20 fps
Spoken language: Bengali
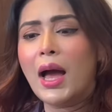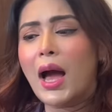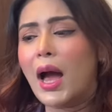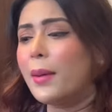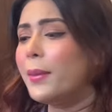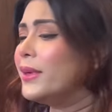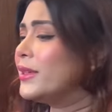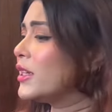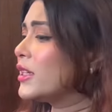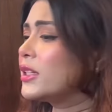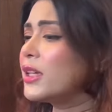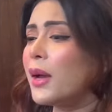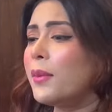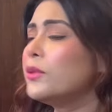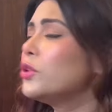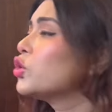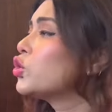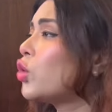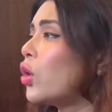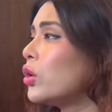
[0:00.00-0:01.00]
আমি চাচ্ছি আমি
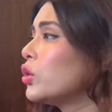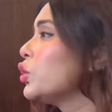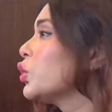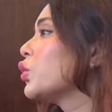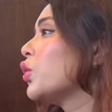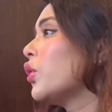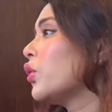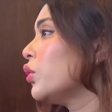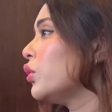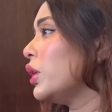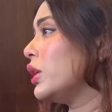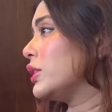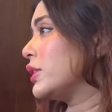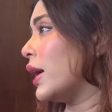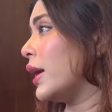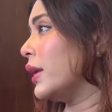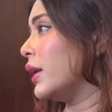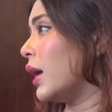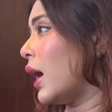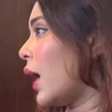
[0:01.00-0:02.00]
তো দ্বন্দ্ব কখনোই
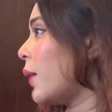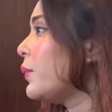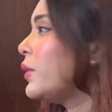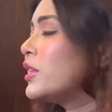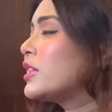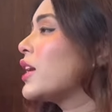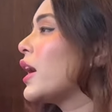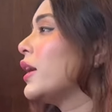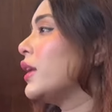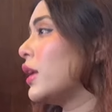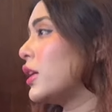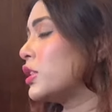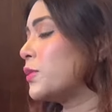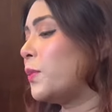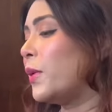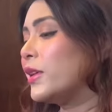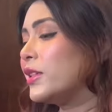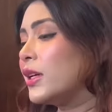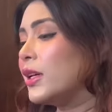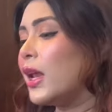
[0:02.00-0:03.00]
চাই না আমি চাই না
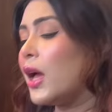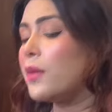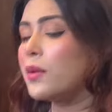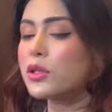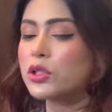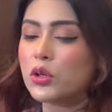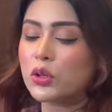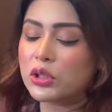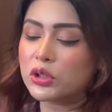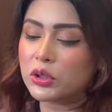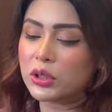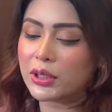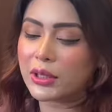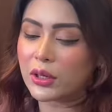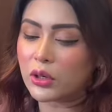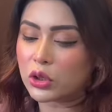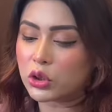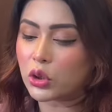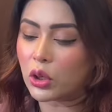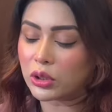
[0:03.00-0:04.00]
স্পেশালি আমার সঙ্গে যদি
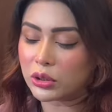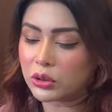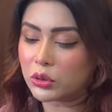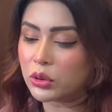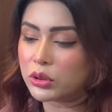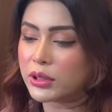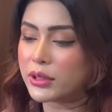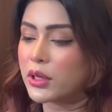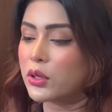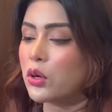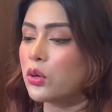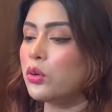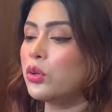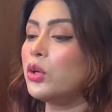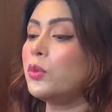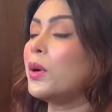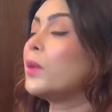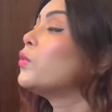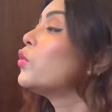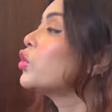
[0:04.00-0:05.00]
কারো দ্বন্দ্বও থাকে কখনো
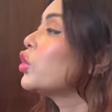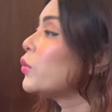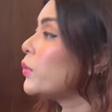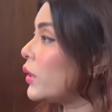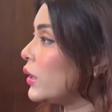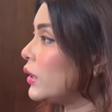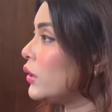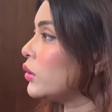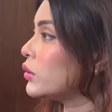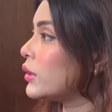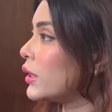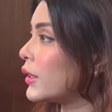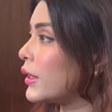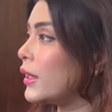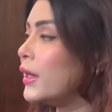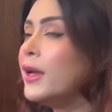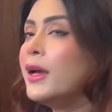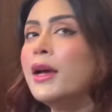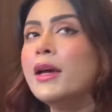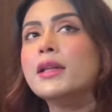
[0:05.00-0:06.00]
বা মনোমালিন্য থাকে
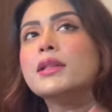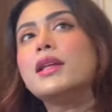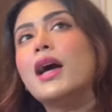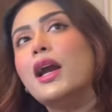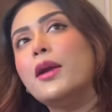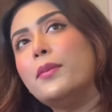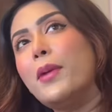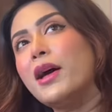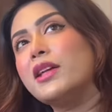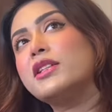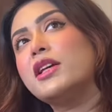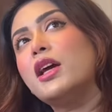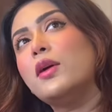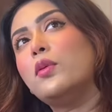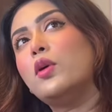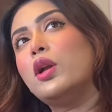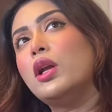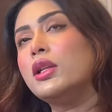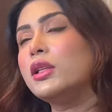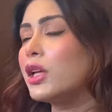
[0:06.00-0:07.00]
তার বাসায়
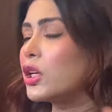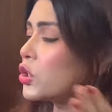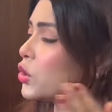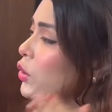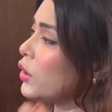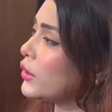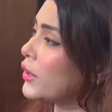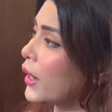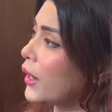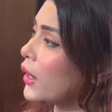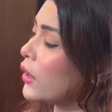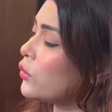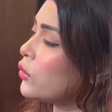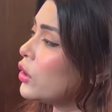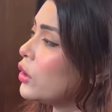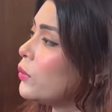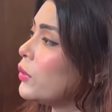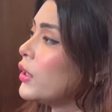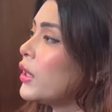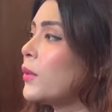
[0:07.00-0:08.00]
বলেন তার সঙ্গে দেখা করে
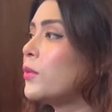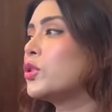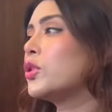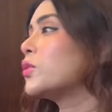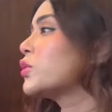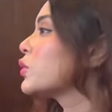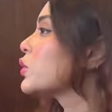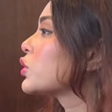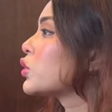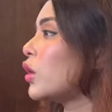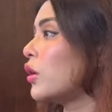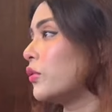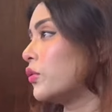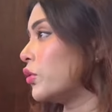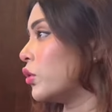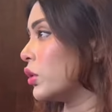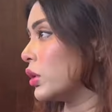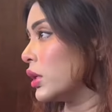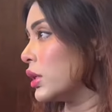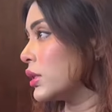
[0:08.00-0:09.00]
বলেন আমি সবসময় সলভ
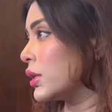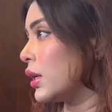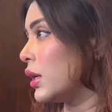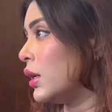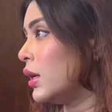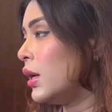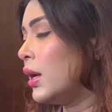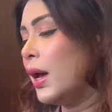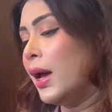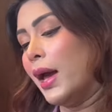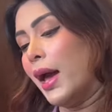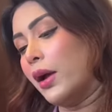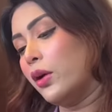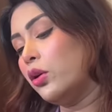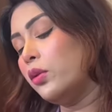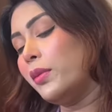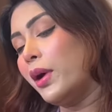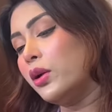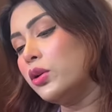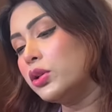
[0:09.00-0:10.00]
করতে চাই এখন
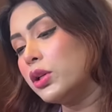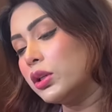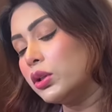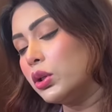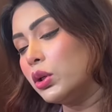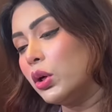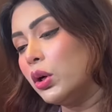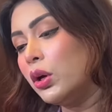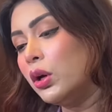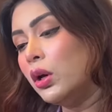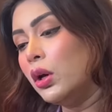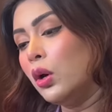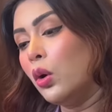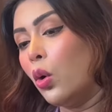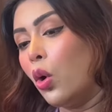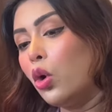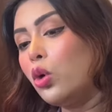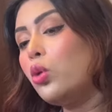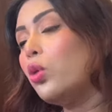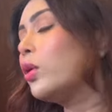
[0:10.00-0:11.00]
মানুষের তো
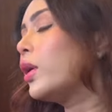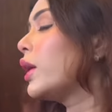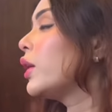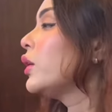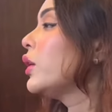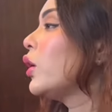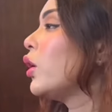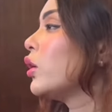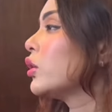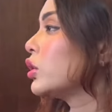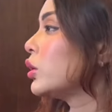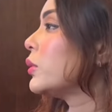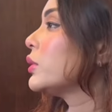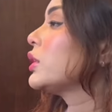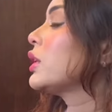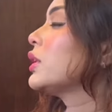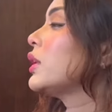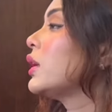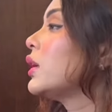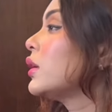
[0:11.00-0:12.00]
অন্য কারণে হয়তো বা
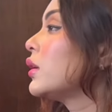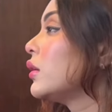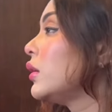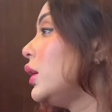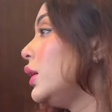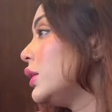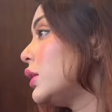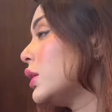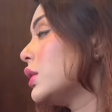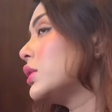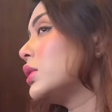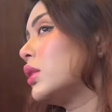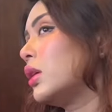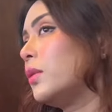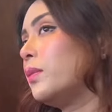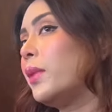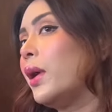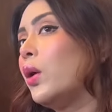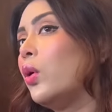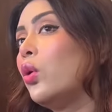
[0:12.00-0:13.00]
তাদের ইন্টেনশন
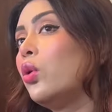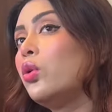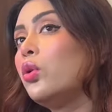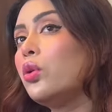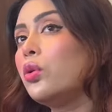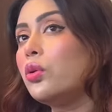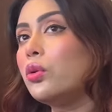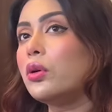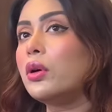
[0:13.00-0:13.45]
বা অন্য কোনো